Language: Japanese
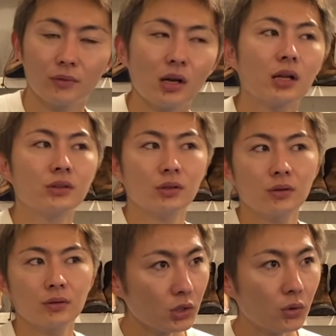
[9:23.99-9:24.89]
分かるん
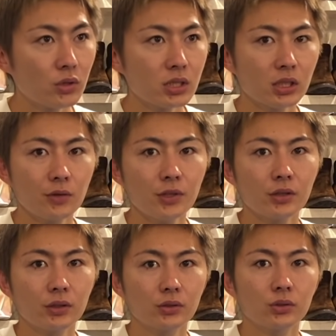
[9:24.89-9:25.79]
よで俺のチャンネル見てく
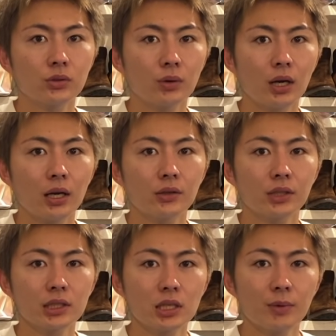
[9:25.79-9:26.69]
れてる人は野
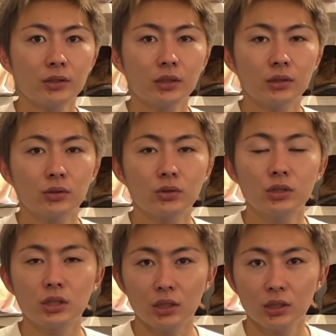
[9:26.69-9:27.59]
生爆弾の
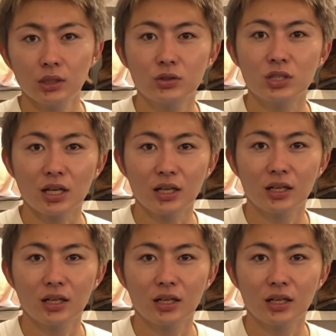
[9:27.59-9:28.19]
クッキーふーちゃん